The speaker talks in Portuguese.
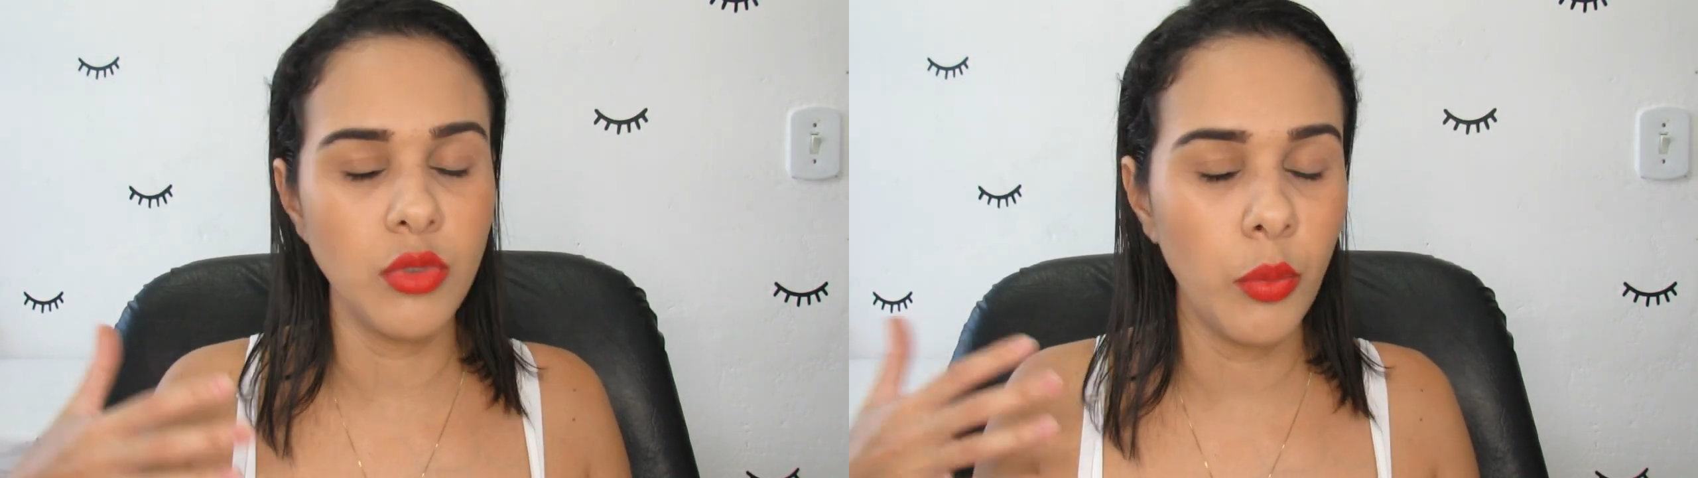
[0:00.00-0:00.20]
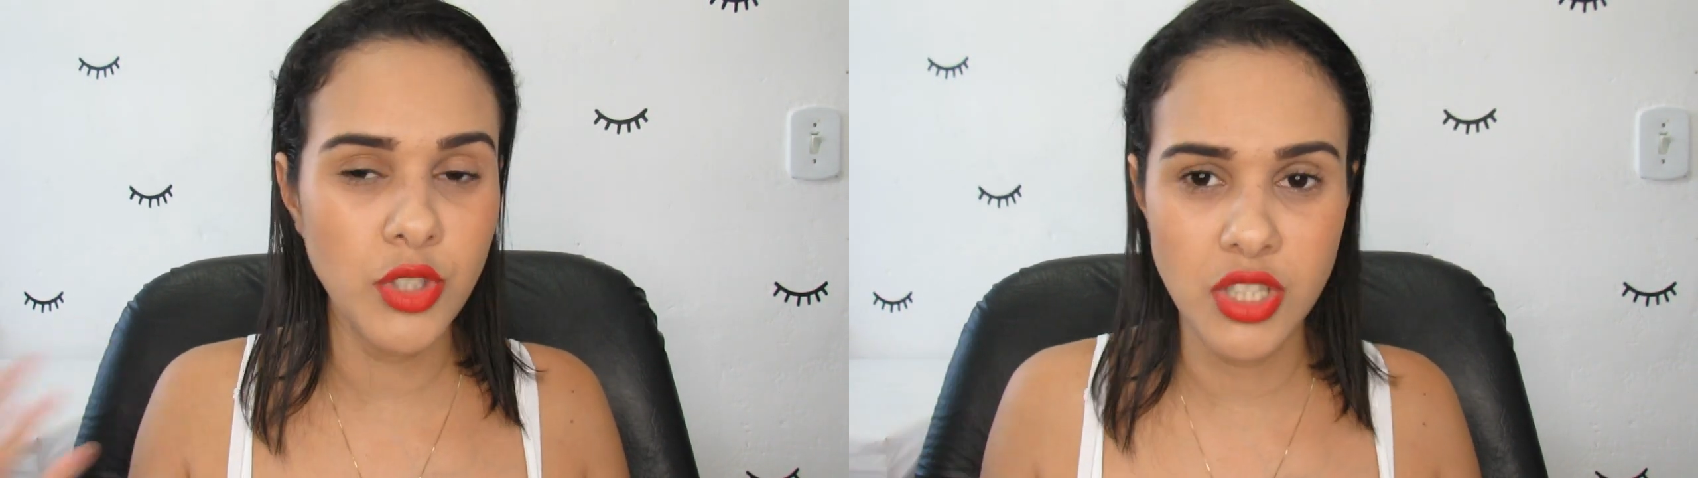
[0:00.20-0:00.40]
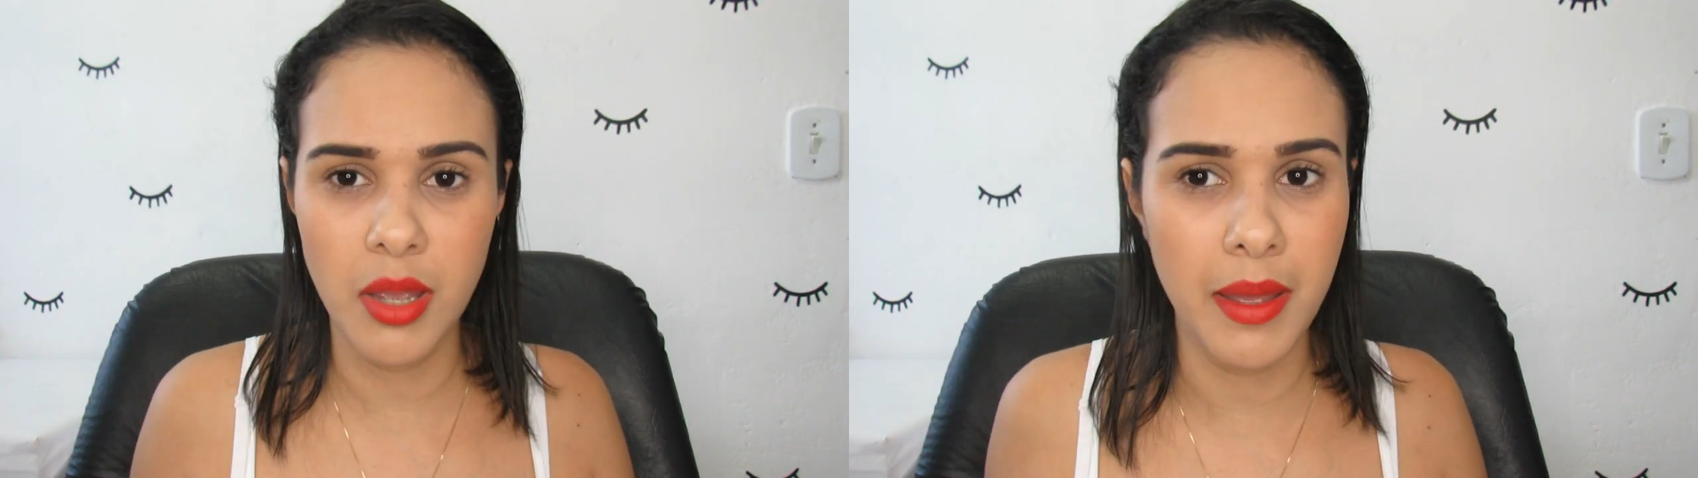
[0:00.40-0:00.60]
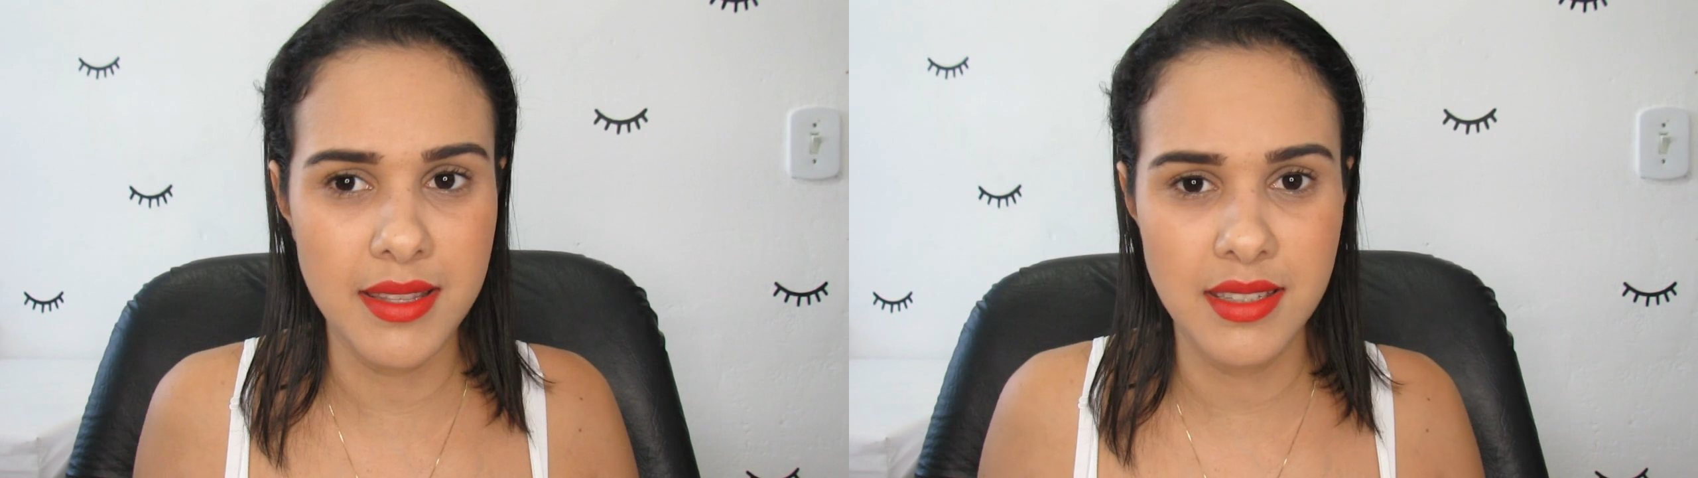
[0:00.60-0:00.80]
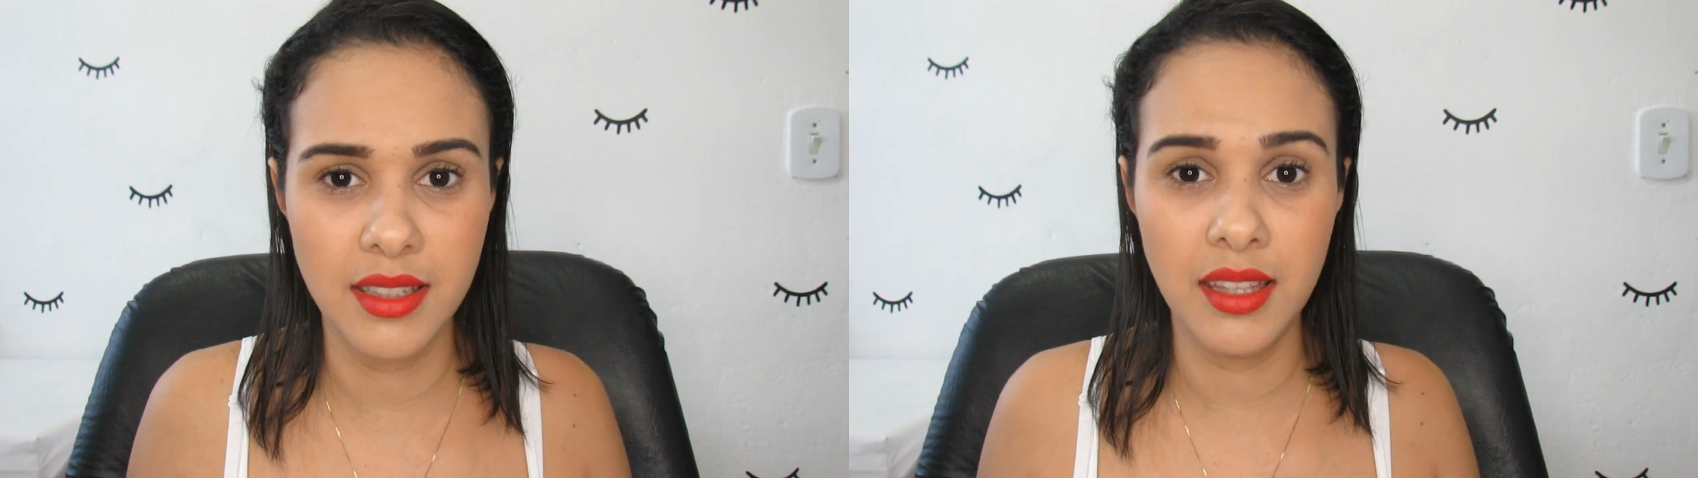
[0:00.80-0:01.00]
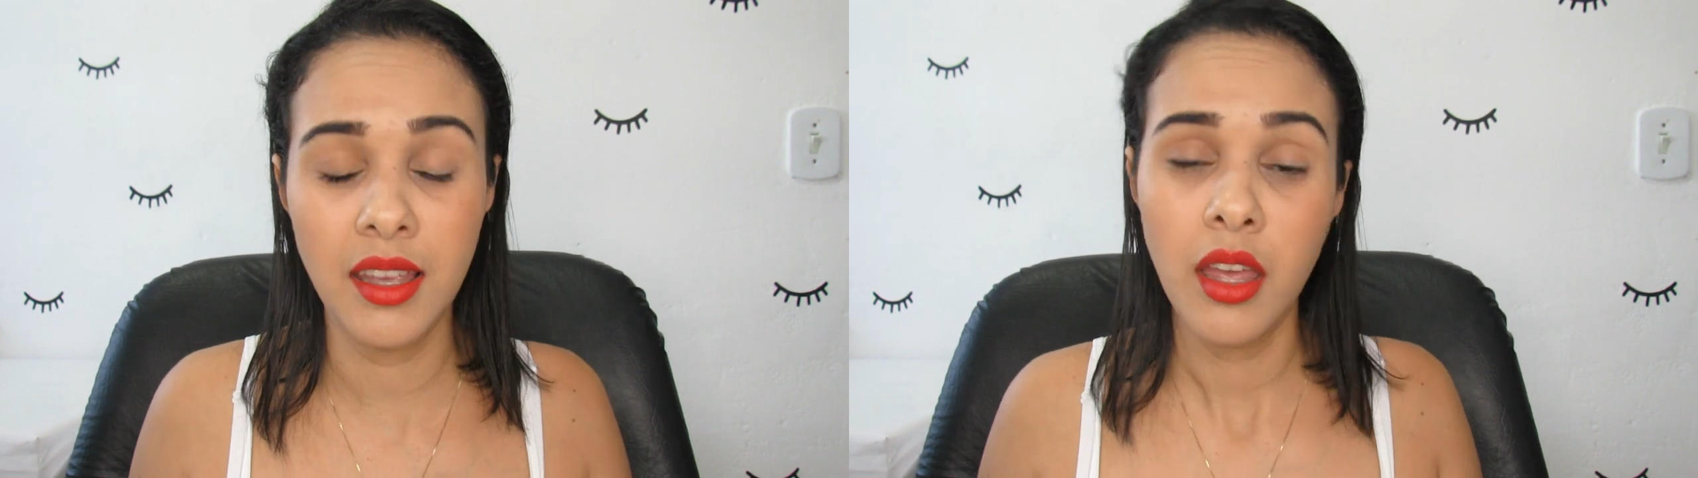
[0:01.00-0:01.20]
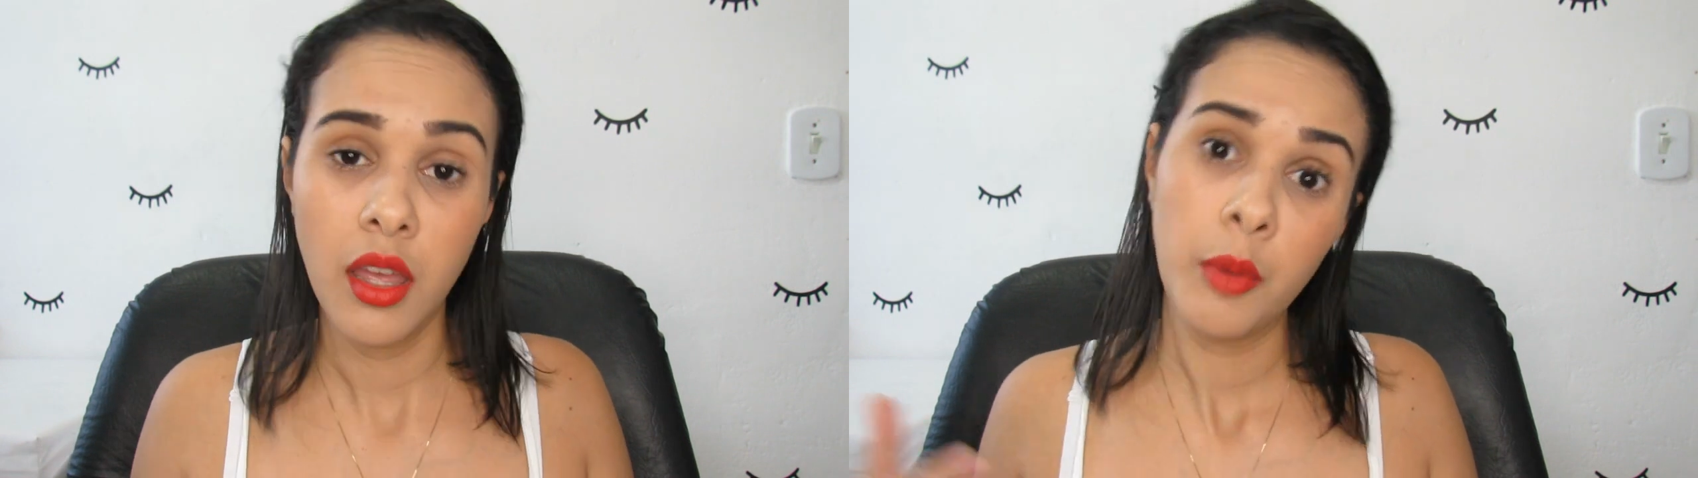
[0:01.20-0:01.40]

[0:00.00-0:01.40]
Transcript: não tinha mais aqui,